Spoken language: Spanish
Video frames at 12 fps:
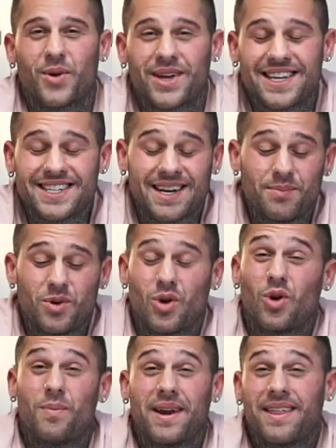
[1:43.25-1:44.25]
Porque ese cambio
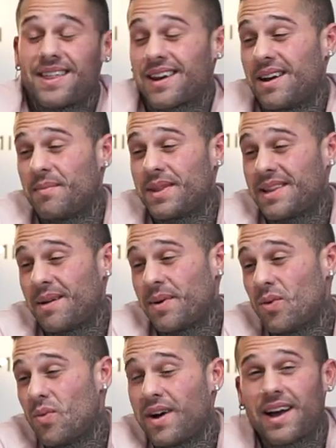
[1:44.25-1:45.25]
lo merece realmente, ha pegado
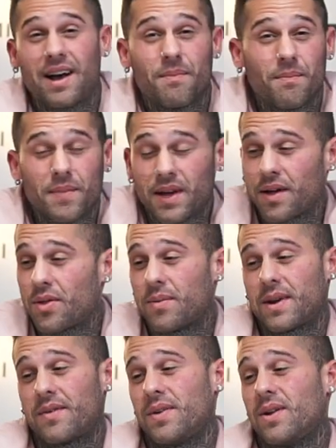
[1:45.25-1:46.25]
un cambiazo, me
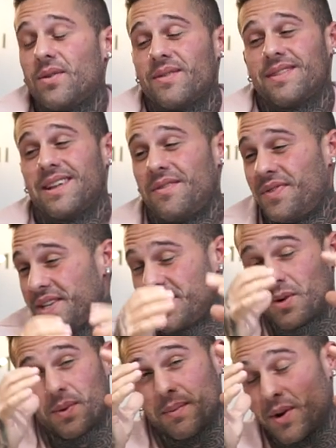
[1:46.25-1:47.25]
refiero, del
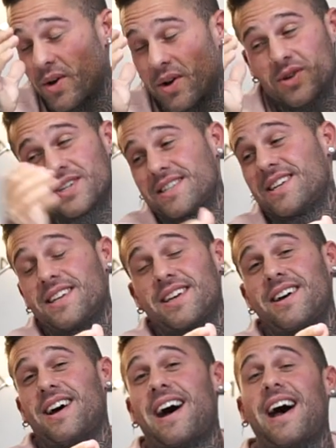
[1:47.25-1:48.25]
físico primero que nos
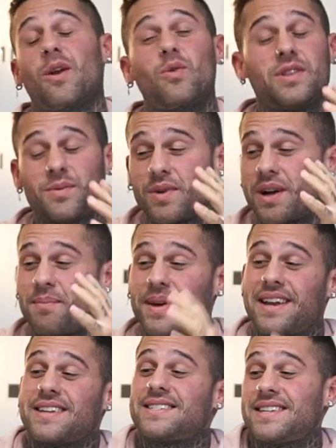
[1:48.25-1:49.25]
enseña al último en
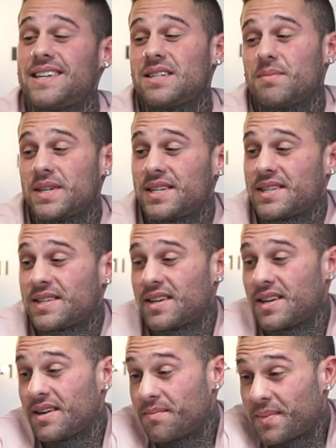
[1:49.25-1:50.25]
apenas seis meses,
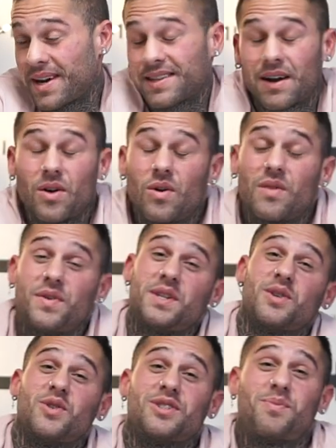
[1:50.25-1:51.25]
que para el trabajo con el
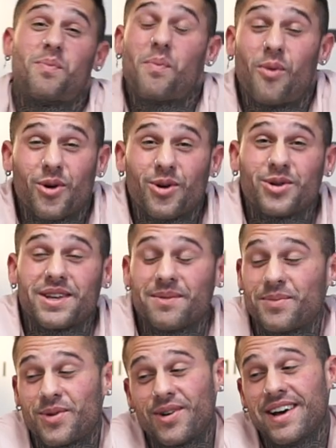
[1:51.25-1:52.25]
físico es poco
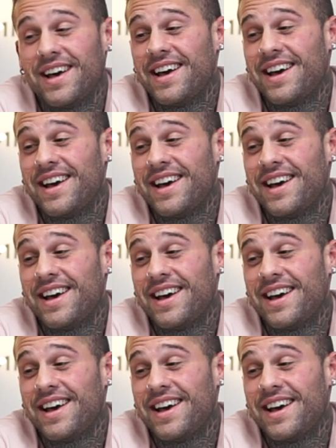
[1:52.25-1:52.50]
tiempo,